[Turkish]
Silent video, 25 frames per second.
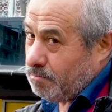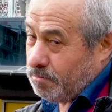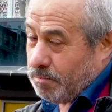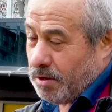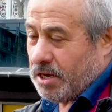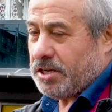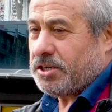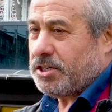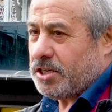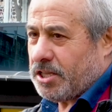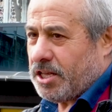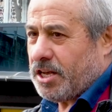
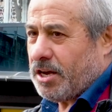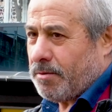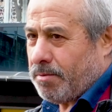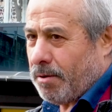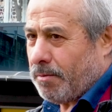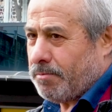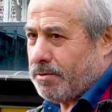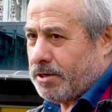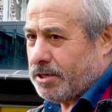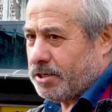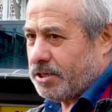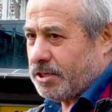Bence de
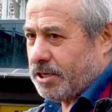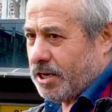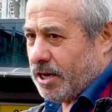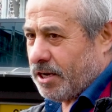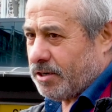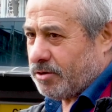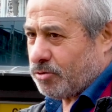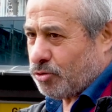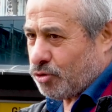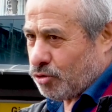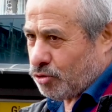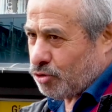yapabilir
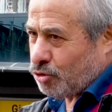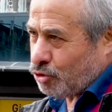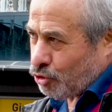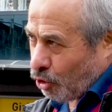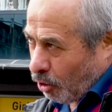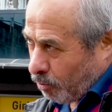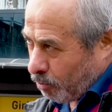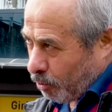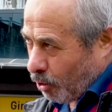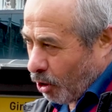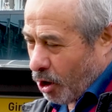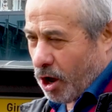yani. Çünkü
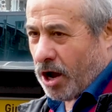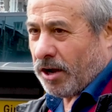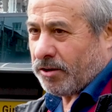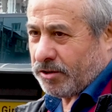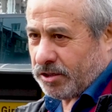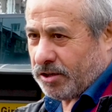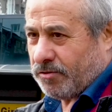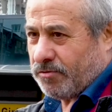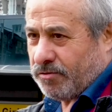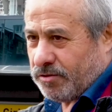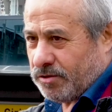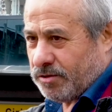çok
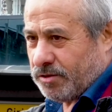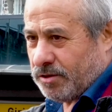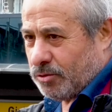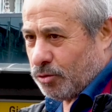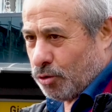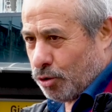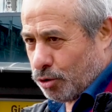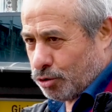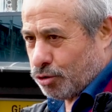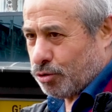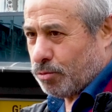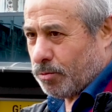proaktif
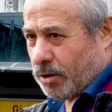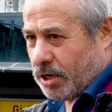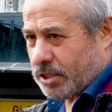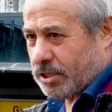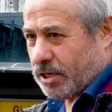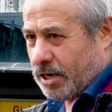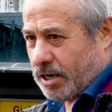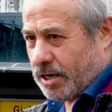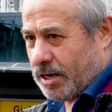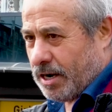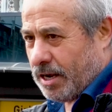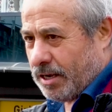gördüğüm
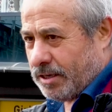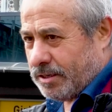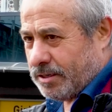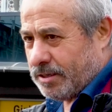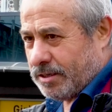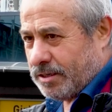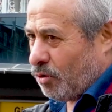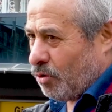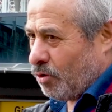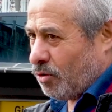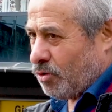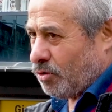kadarıyla.
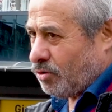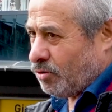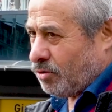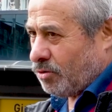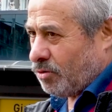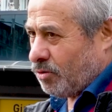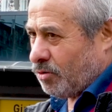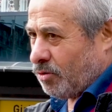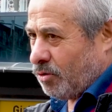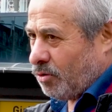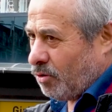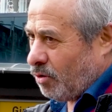Onu
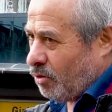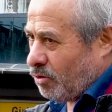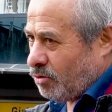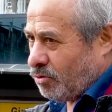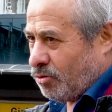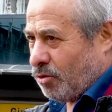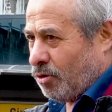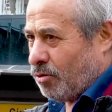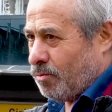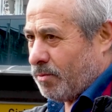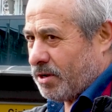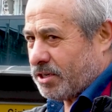
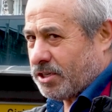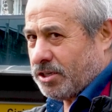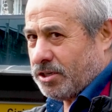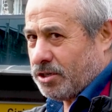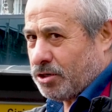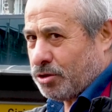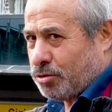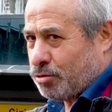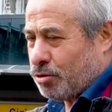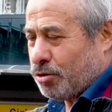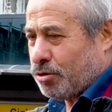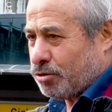onun olmasını
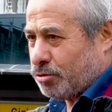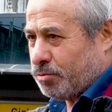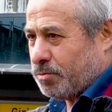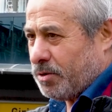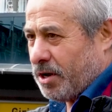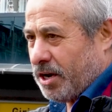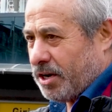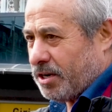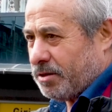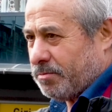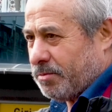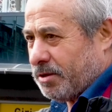istiyoruz mu
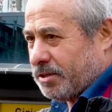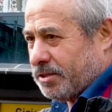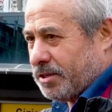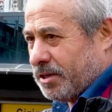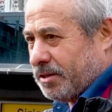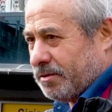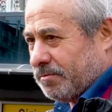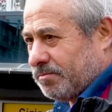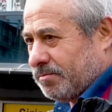yani ben de.